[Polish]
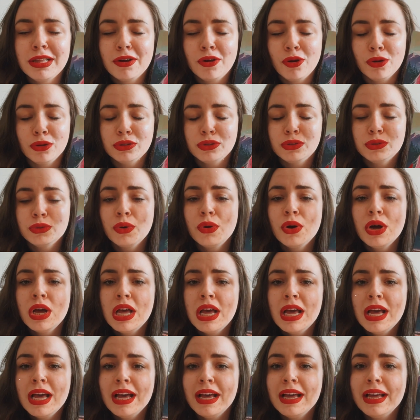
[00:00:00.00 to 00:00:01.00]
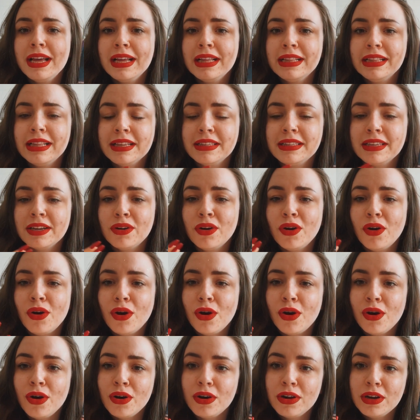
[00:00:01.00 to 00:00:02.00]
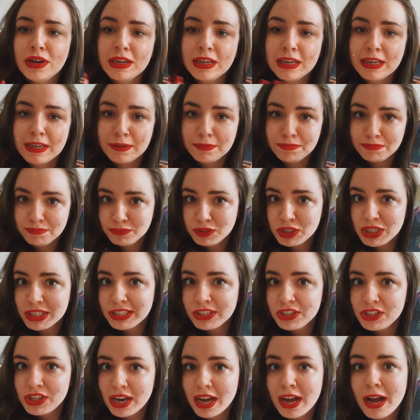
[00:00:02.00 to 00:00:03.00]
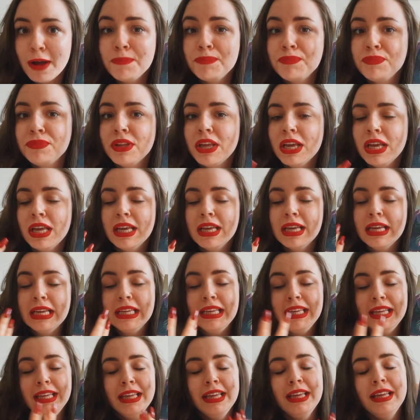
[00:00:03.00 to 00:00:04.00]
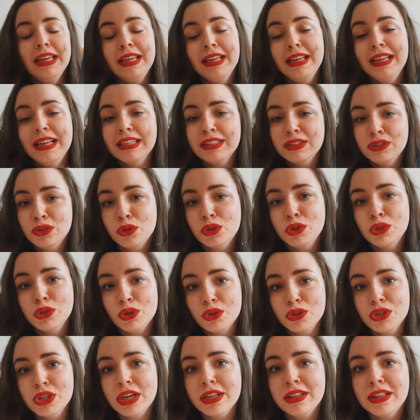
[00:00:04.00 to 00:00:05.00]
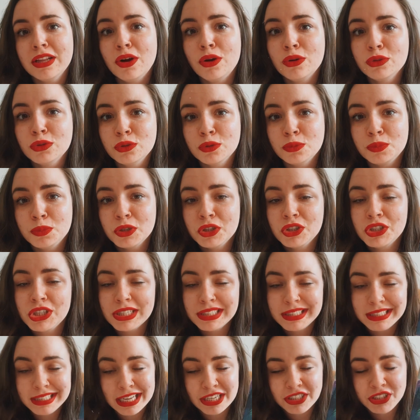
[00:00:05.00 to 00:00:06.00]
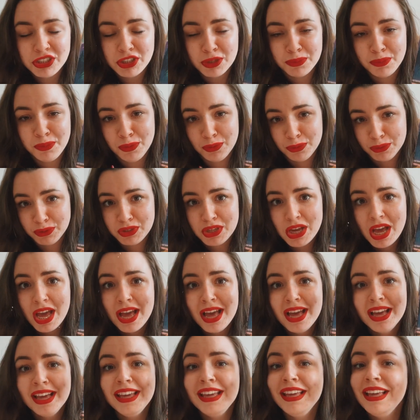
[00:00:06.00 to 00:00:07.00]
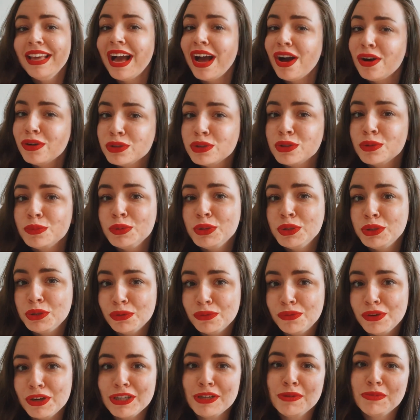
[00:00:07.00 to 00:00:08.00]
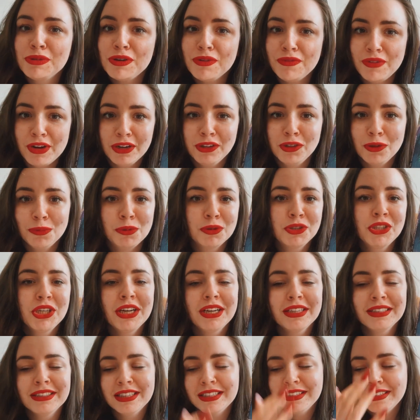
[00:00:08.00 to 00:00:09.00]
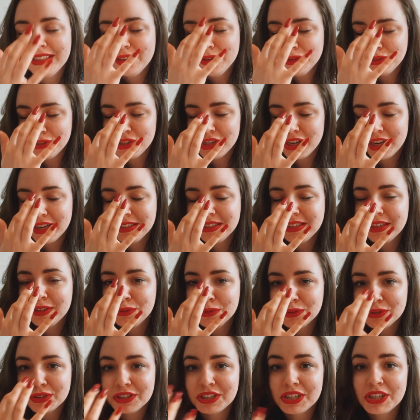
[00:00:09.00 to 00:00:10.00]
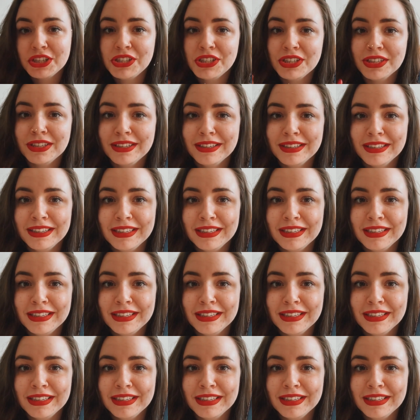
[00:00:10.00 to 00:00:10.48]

końcu, e, dlatego przestrzegam i jest to książka dla osób 16+. I ja osobiście uważam, że warto poczekać, dlatego że niektórych rzeczy